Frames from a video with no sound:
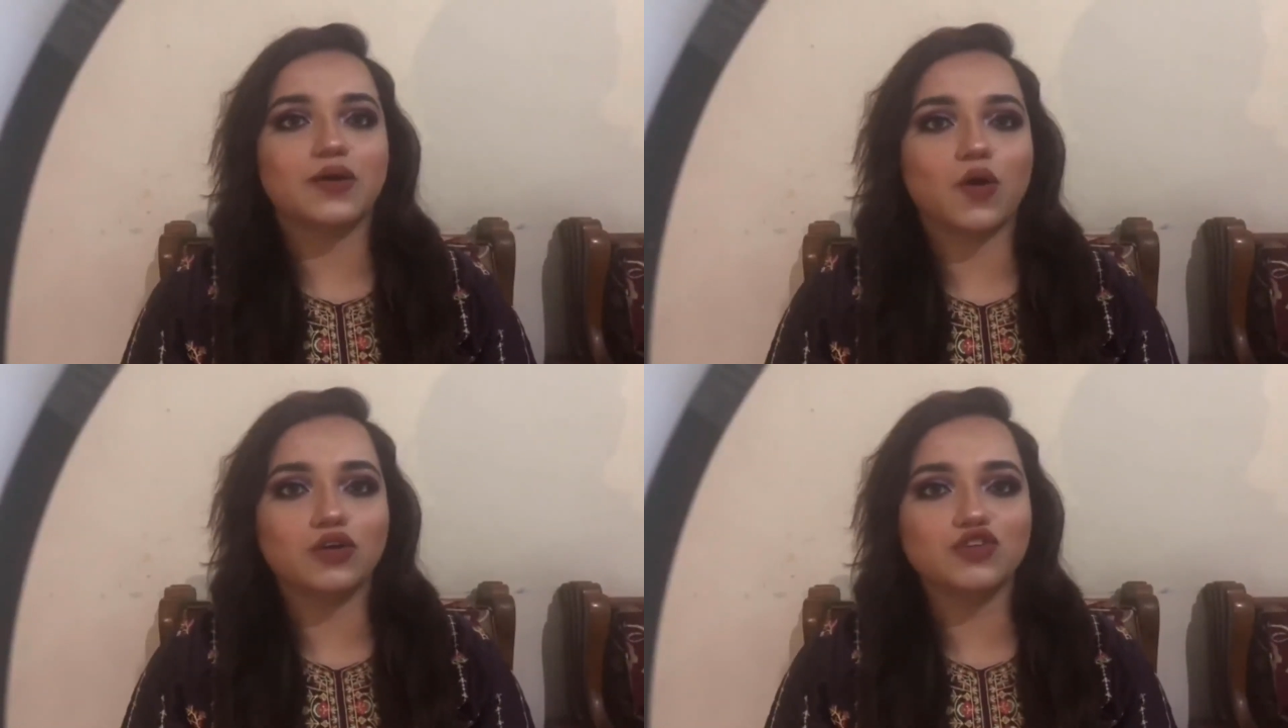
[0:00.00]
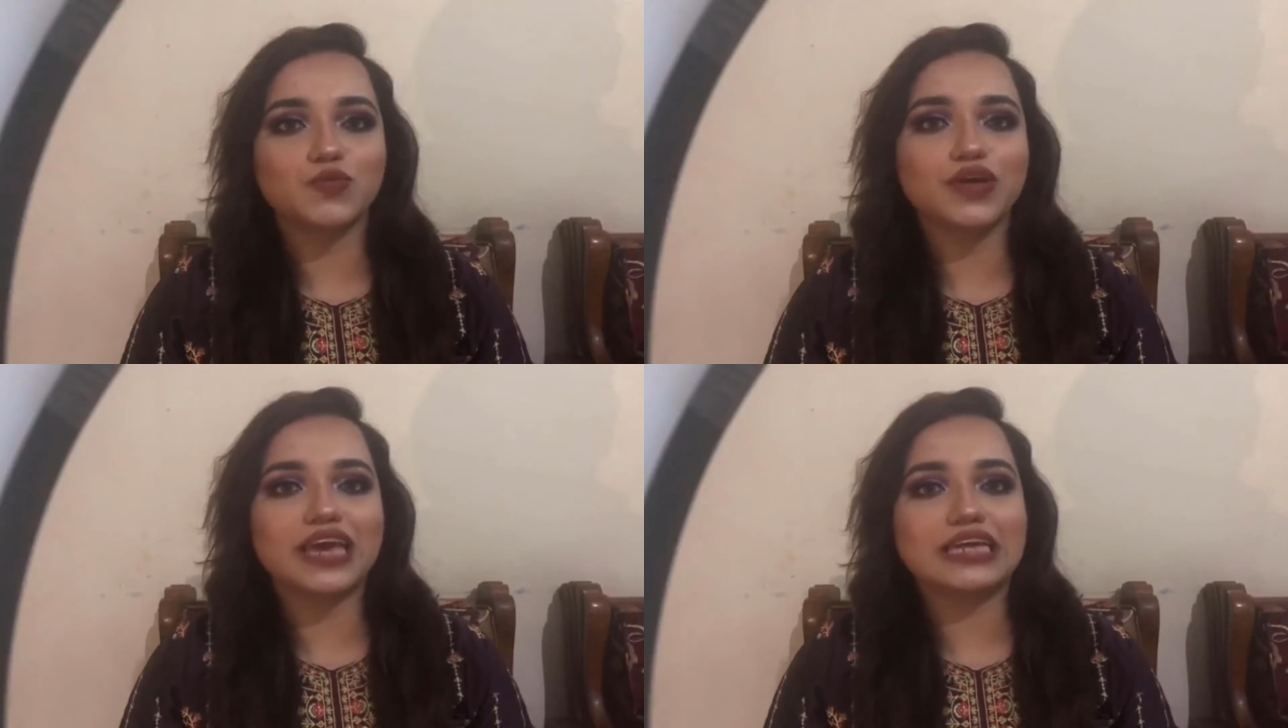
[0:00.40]

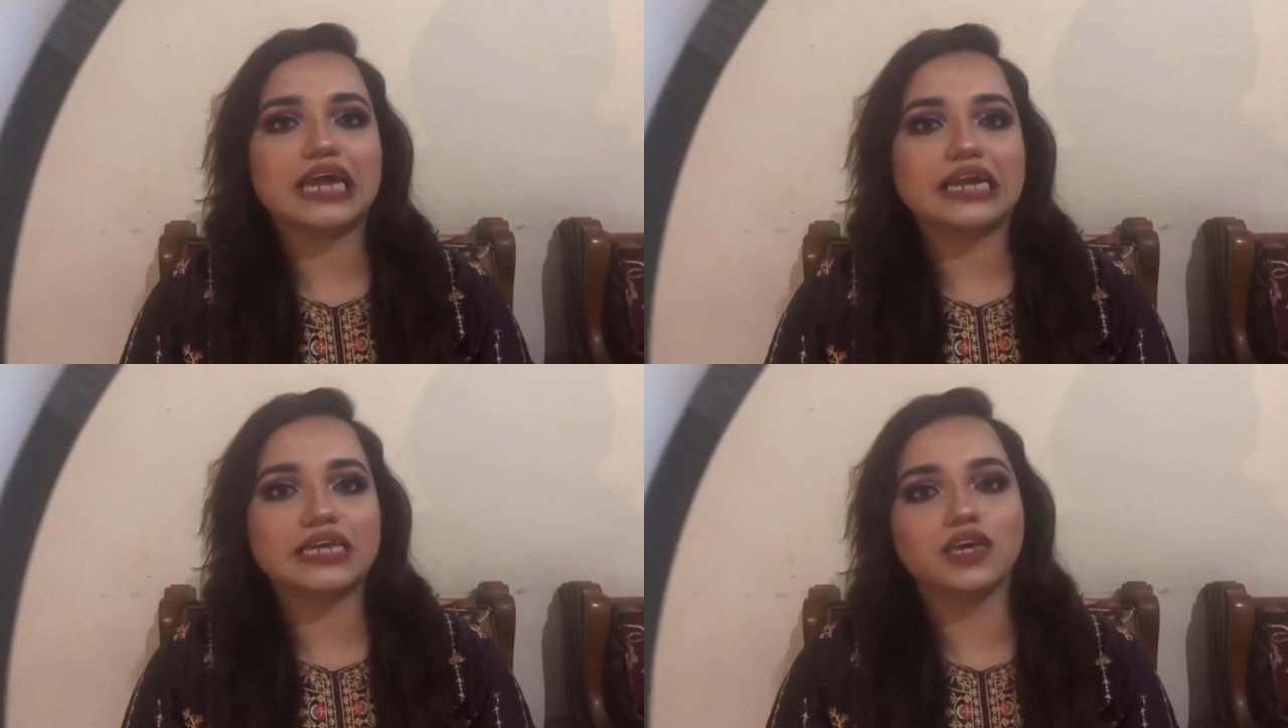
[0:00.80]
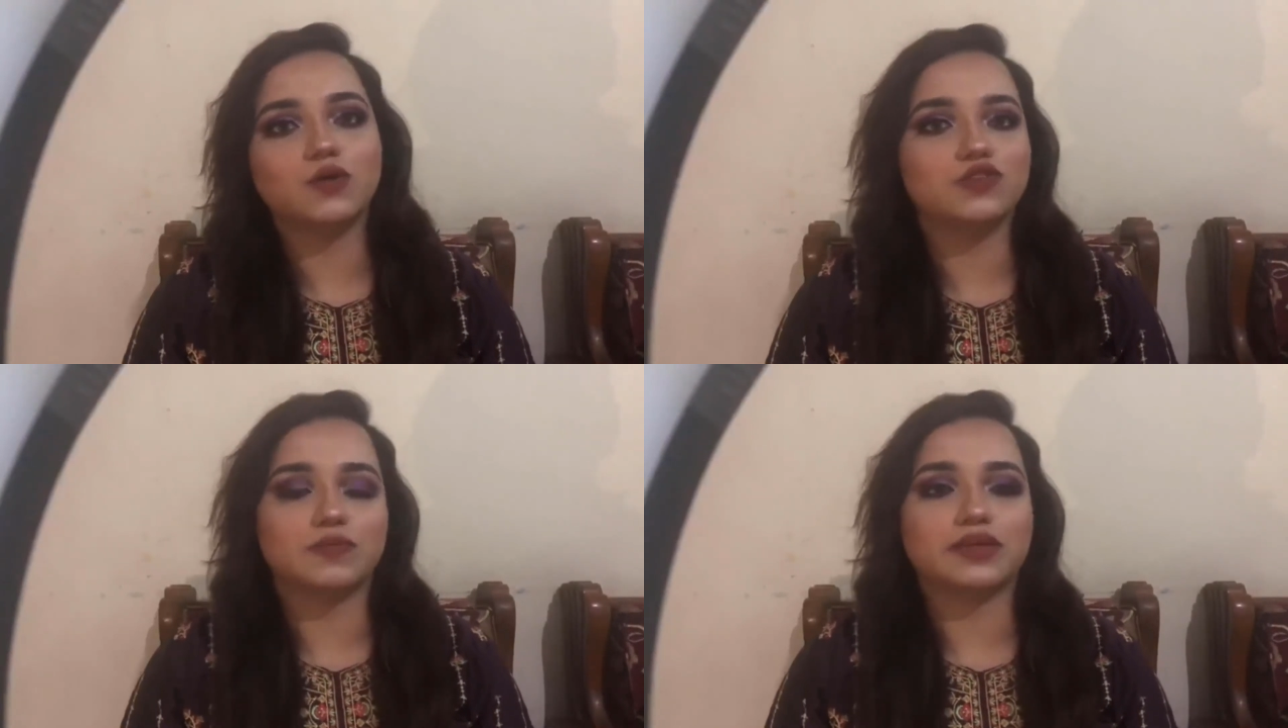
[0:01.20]
রহস্যময় এই নারীকে
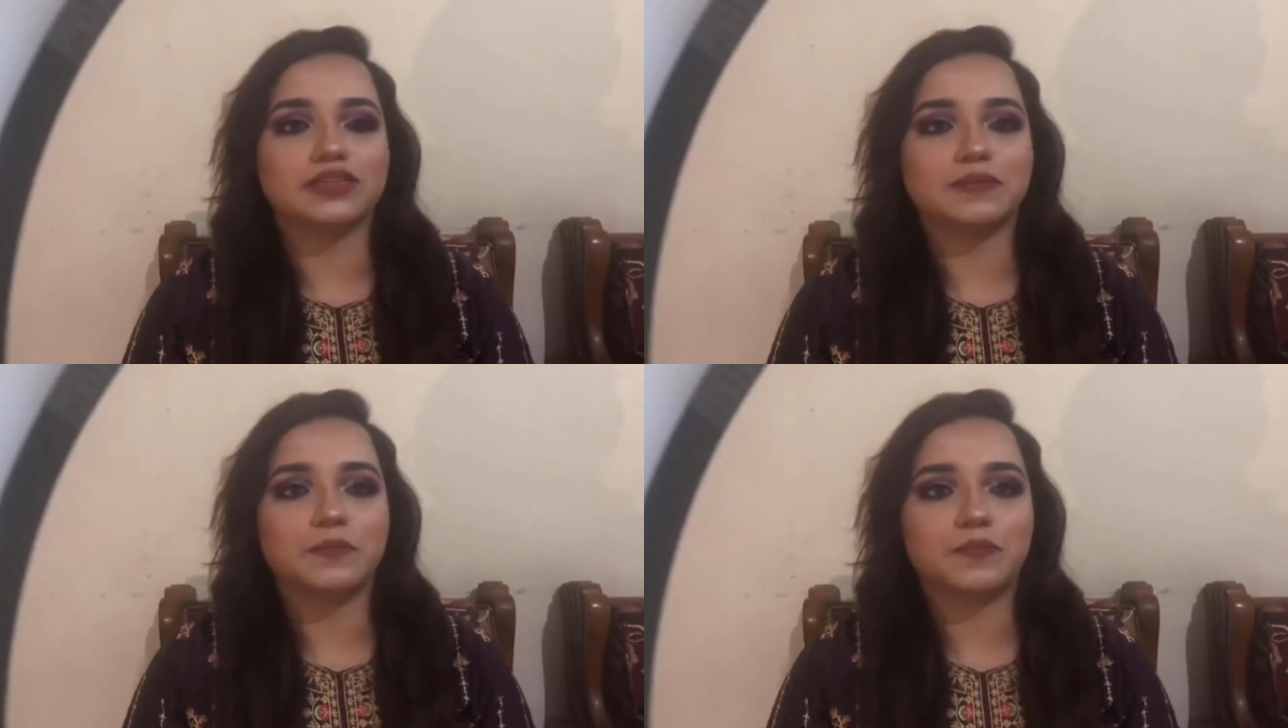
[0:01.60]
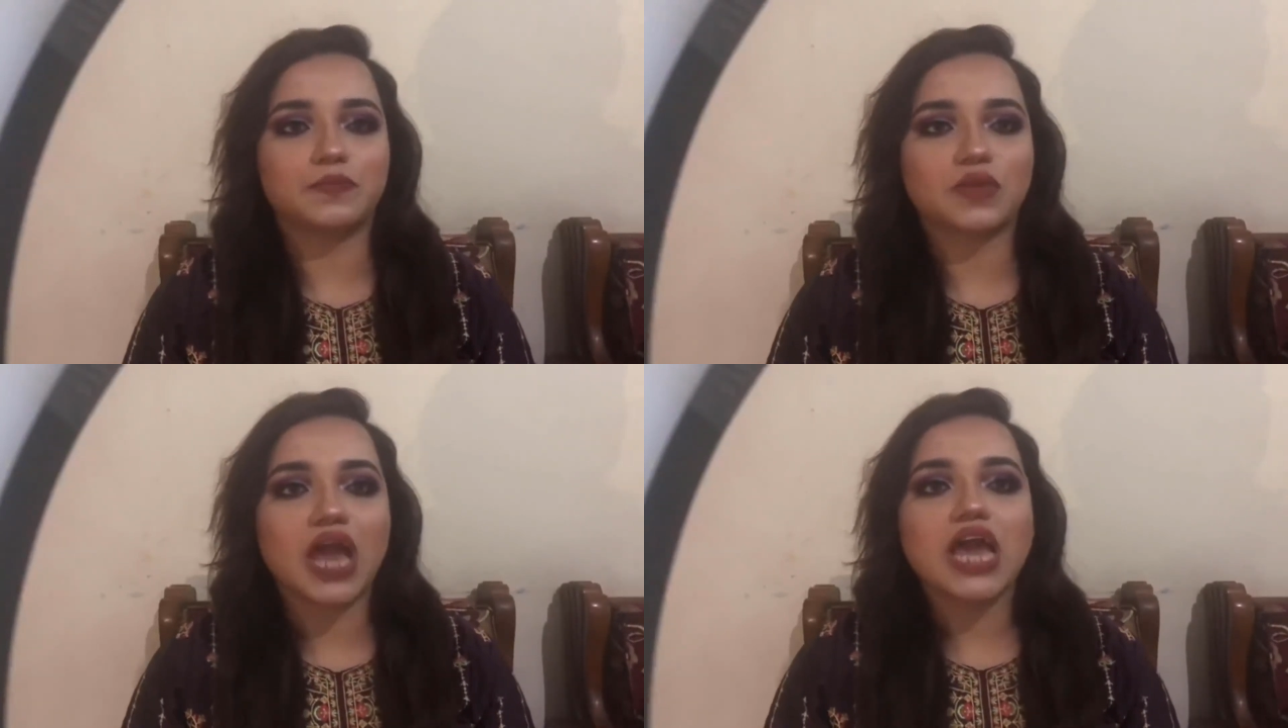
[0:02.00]
খুঁজে পেতে
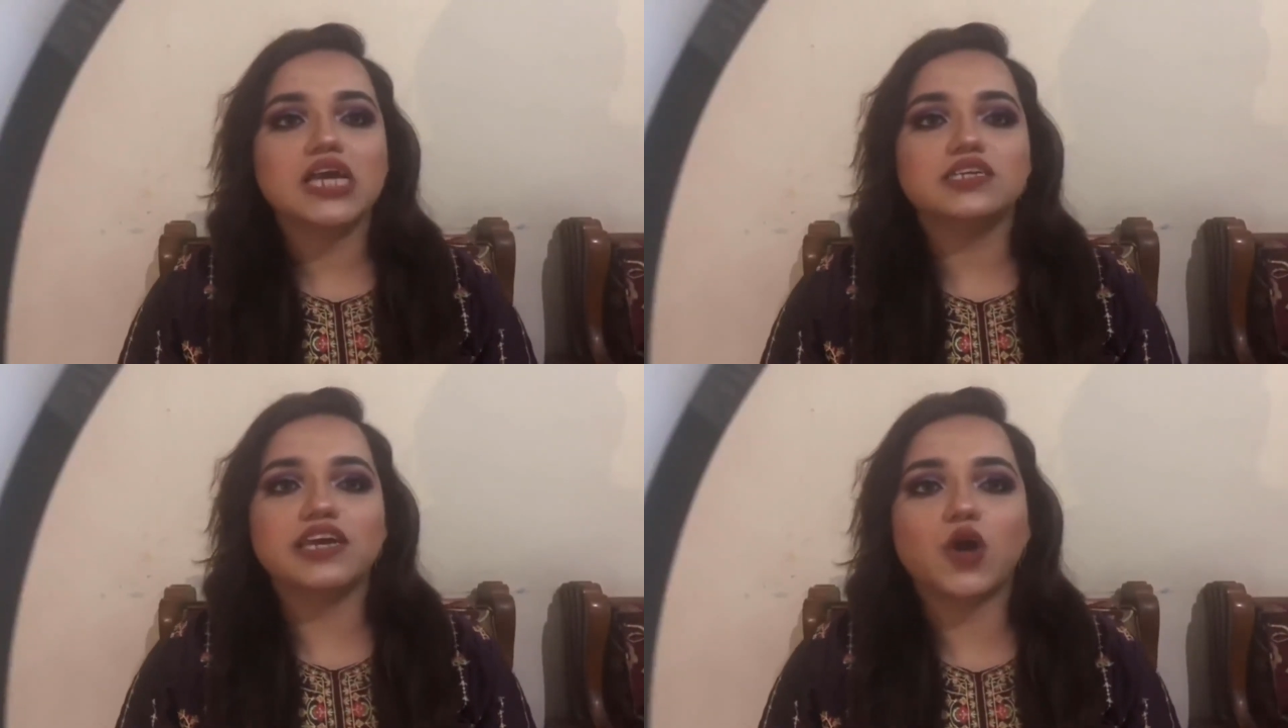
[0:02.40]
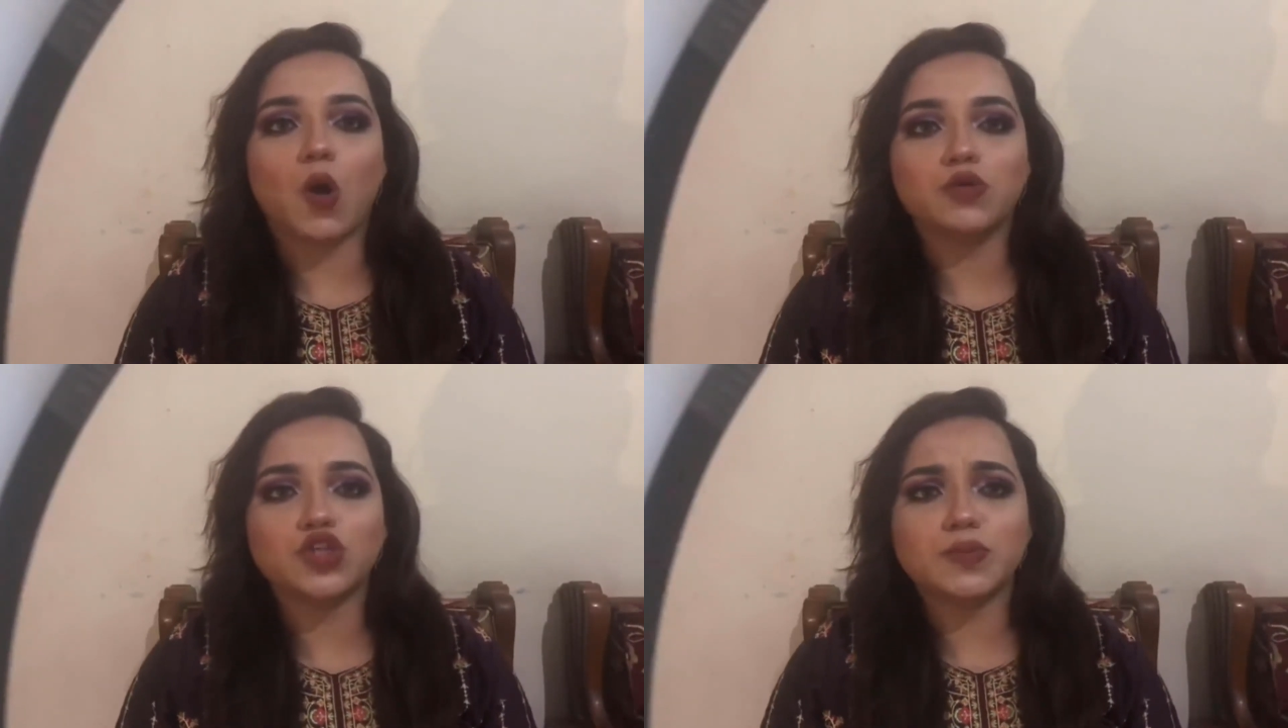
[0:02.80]
সেই
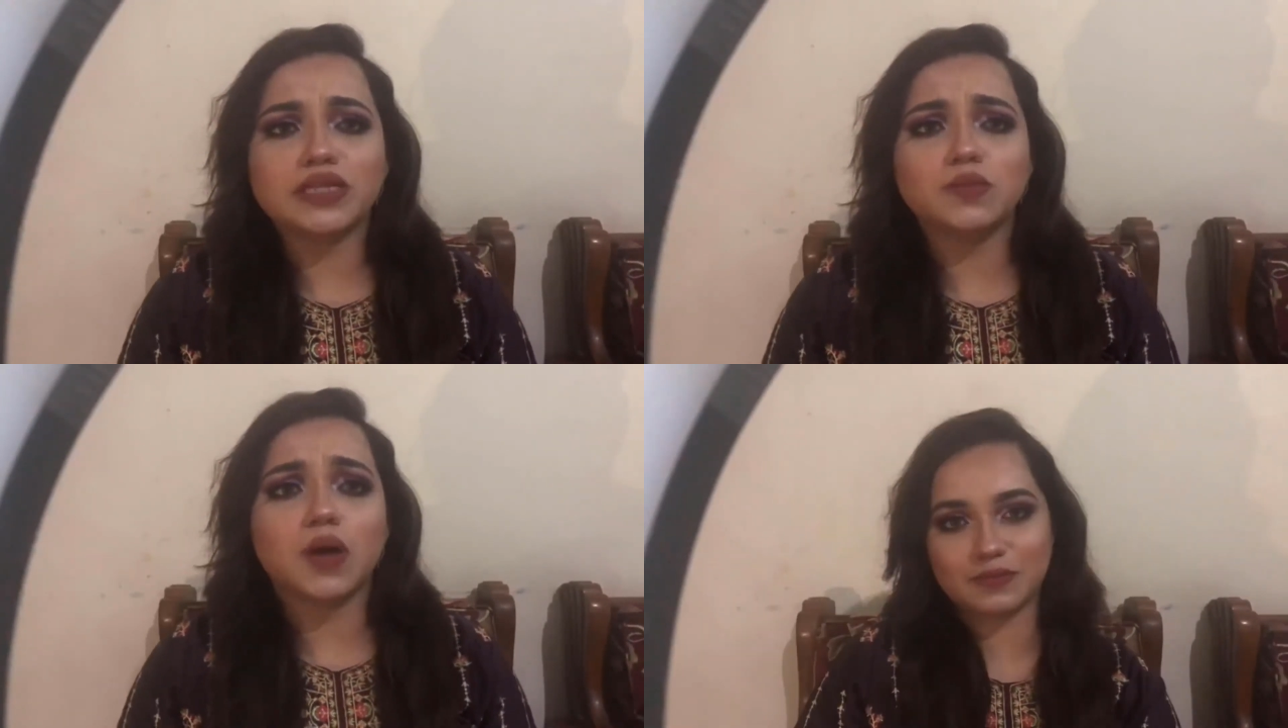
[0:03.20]
ক্ষমতাবান